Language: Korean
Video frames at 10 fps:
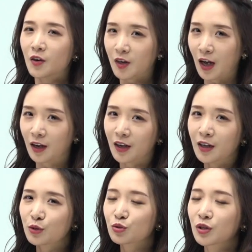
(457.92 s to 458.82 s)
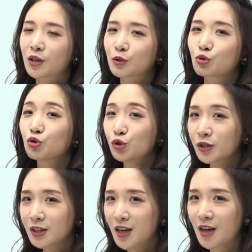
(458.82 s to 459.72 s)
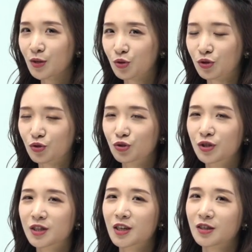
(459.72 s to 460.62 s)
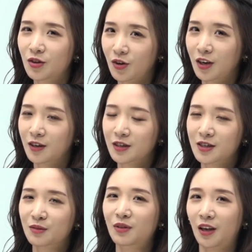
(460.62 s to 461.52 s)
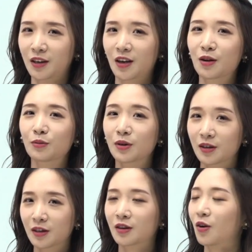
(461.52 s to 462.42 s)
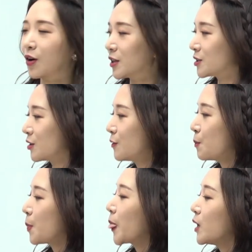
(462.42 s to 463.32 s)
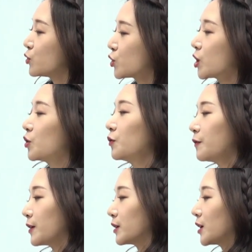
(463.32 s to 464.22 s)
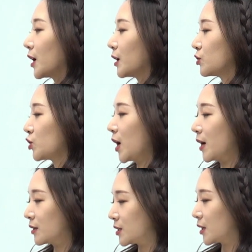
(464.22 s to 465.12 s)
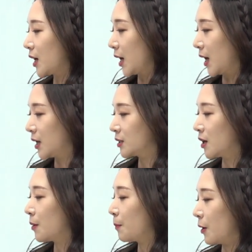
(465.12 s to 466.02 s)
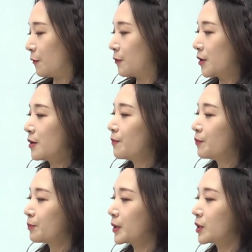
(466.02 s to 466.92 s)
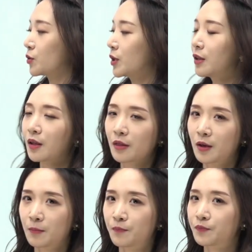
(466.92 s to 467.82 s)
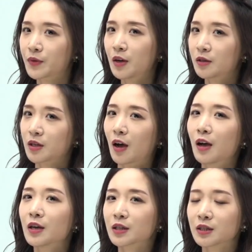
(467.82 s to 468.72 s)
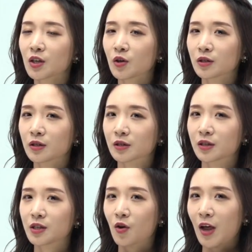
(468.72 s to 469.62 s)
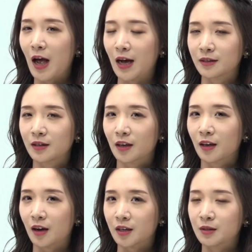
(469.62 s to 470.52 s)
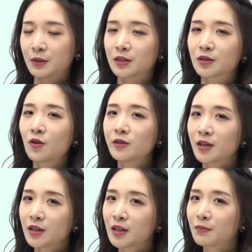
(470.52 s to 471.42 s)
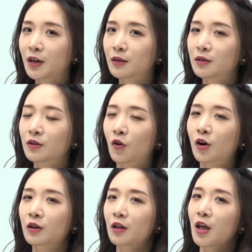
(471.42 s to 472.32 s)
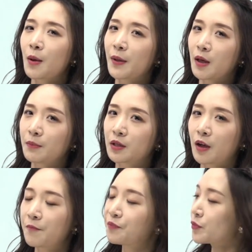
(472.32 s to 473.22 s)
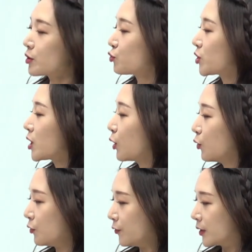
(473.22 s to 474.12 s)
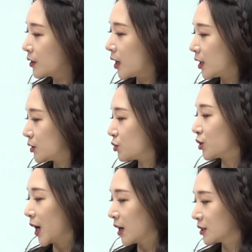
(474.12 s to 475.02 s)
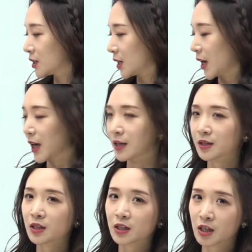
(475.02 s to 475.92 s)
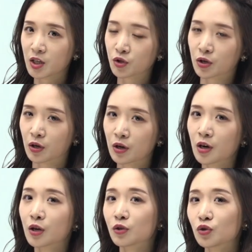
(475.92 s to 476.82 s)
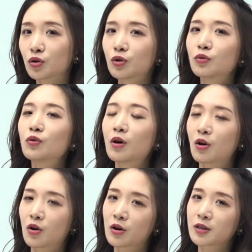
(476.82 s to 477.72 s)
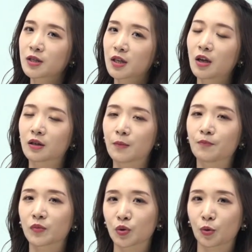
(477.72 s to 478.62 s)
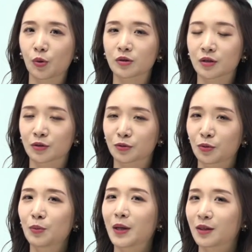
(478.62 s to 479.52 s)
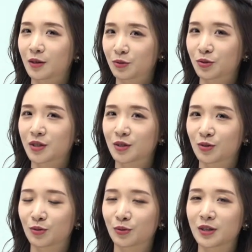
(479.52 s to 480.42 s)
약간 중간에서 중재해주는 중재자 역할을 지금 얘기하고 있는 거겠죠. She often had to act as a buffer between them. 자, 그녀는 그녀의 아들에게 가끔은 선생님 같은 역할을 해야만 합니다. She often had to act as a teacher to her son. 이런 식으로 만들어 주실 수도